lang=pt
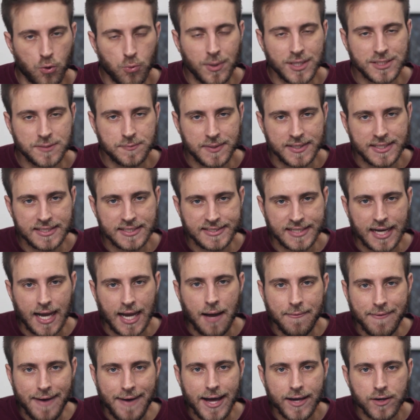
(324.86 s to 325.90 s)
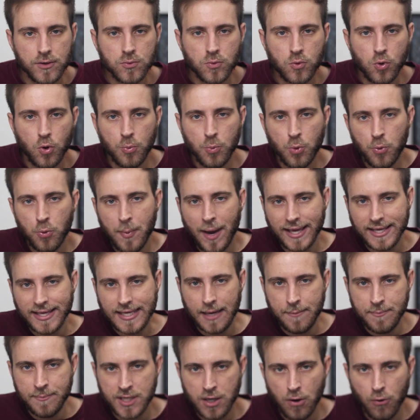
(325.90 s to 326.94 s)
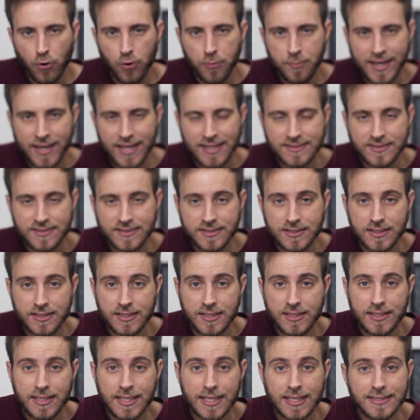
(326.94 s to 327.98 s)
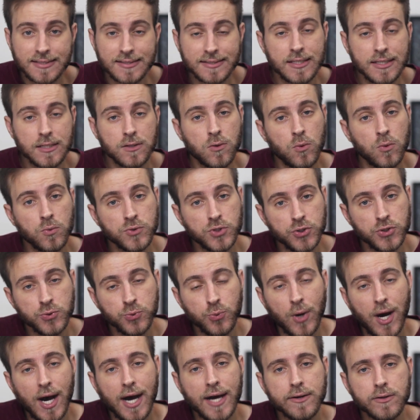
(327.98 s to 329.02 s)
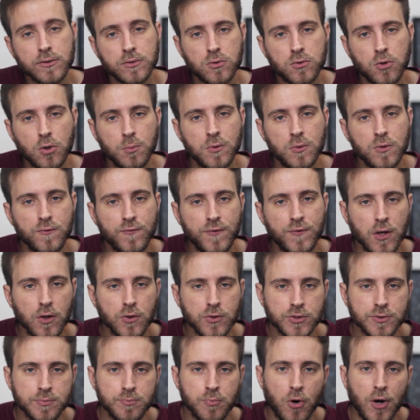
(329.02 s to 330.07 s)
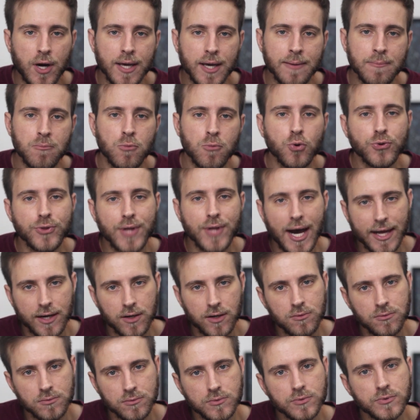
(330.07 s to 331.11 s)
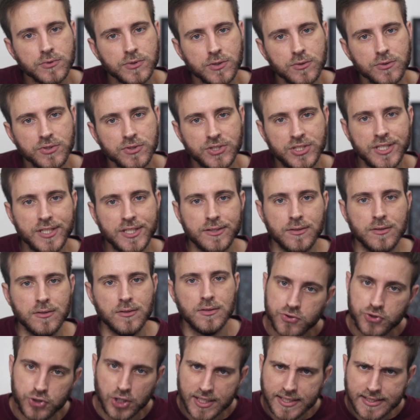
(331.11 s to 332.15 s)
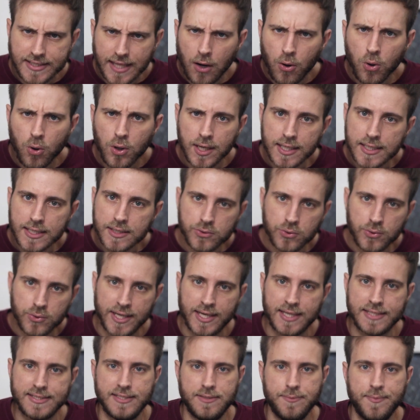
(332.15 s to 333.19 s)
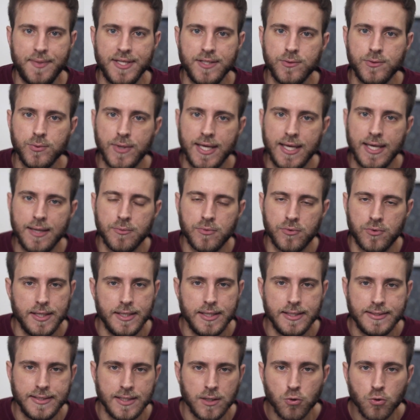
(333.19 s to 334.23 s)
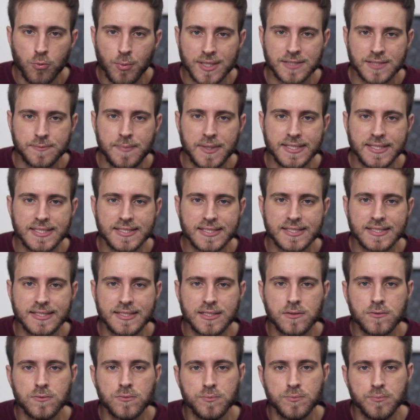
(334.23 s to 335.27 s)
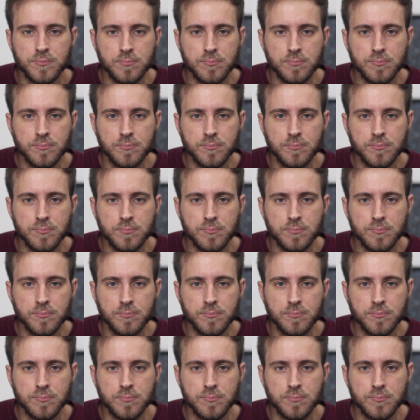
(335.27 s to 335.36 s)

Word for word: Algumas bandas acabaram, como My Chemical Romance, e as que continuaram, como Fall Out Boy, mudaram o seu estilo. Só que tá rolando o renascimento emo, e tem algumas bandas que estão